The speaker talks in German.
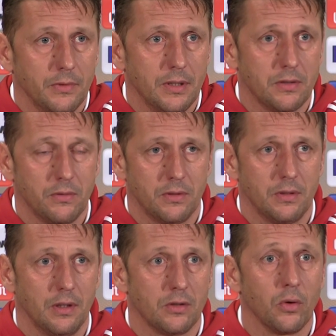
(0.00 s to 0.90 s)
Das,
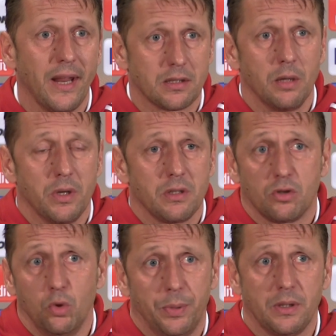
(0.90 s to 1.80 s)
zunächst einmal ist
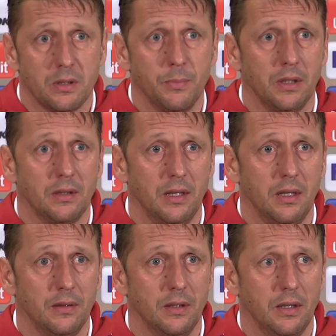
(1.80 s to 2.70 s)
es super, dass man
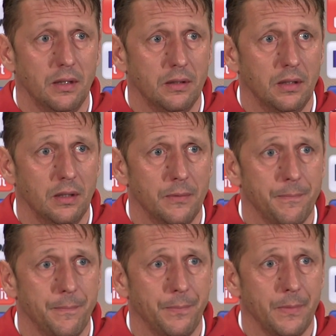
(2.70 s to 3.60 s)
die, die, die,
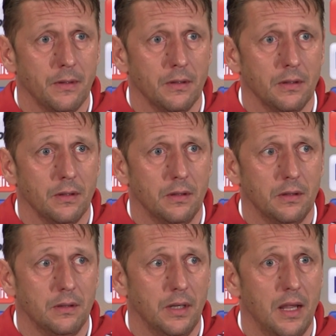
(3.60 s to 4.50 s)

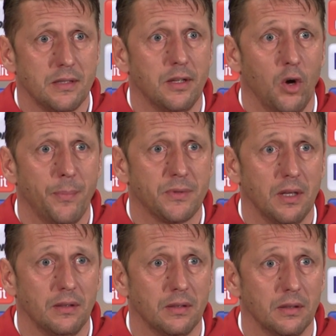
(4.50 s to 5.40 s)
die erste
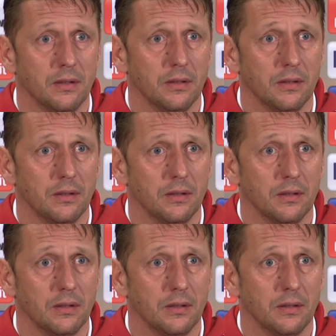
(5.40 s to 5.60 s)
Halbzeit